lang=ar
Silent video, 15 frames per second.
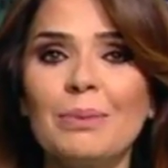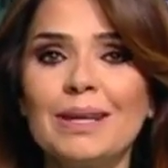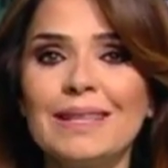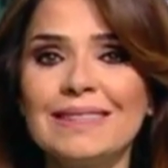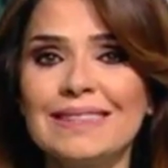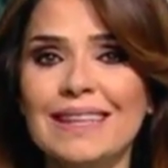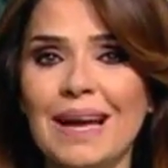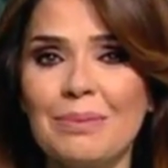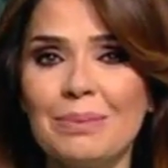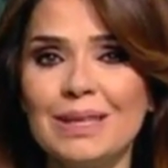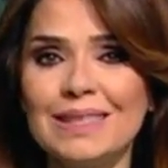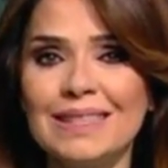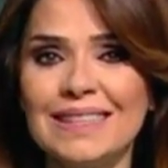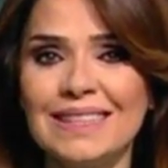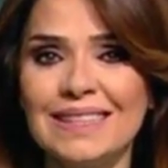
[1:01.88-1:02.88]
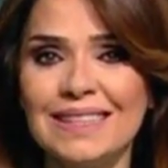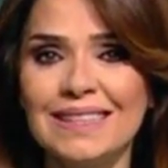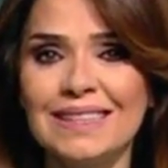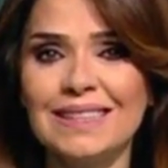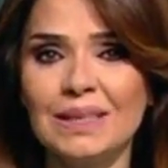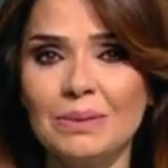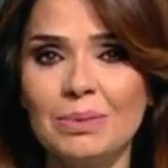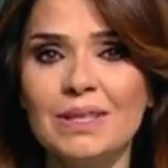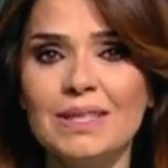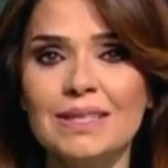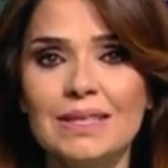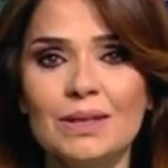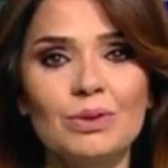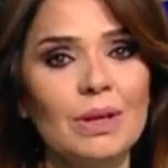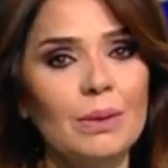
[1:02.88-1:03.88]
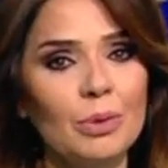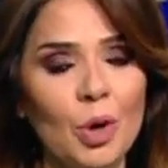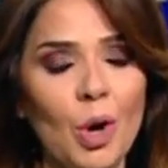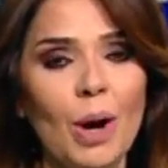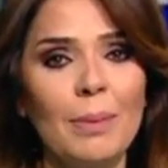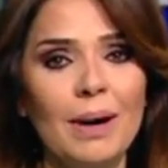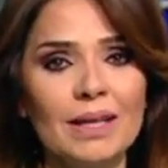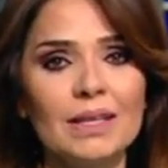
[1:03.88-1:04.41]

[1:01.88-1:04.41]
بالانتخابات النيابية سأتابعها مع